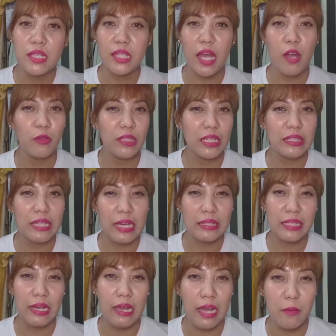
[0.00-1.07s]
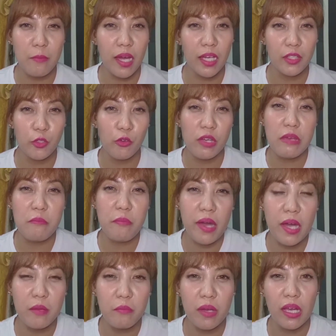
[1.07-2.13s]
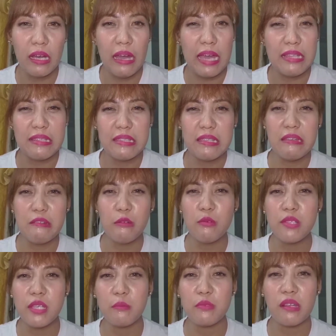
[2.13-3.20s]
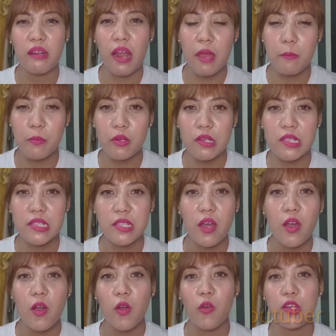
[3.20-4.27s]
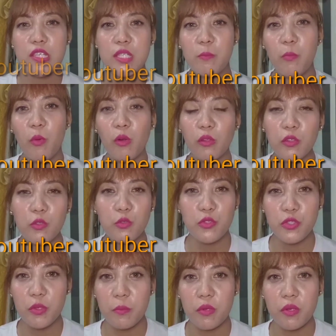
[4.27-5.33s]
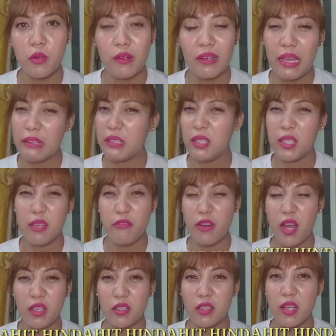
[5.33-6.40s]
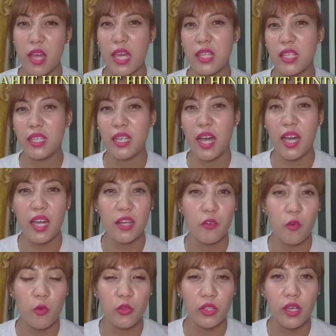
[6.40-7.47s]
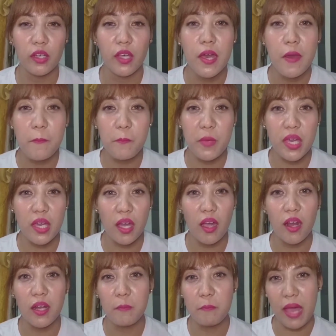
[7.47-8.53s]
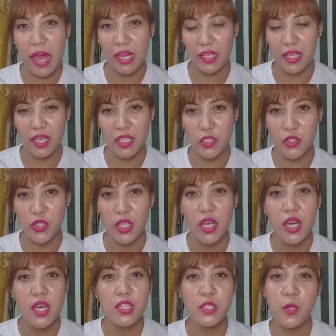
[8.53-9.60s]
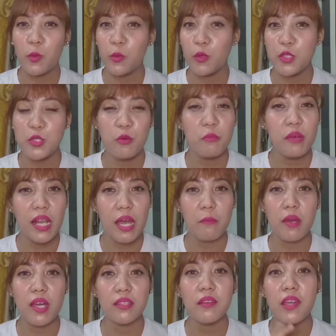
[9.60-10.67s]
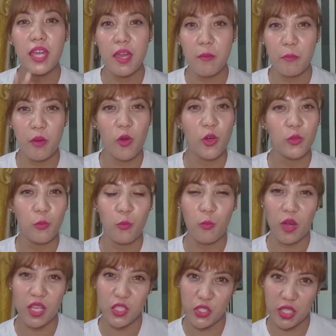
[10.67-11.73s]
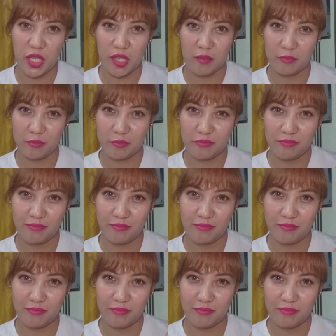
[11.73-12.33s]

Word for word: taong nagtataka bakit yung ibang mga kahit zero subscribers or small YouTuber or kahit hindi vlogger ay nagkakaroon ng PR package. So kung gusto mong malaman, keep on watching.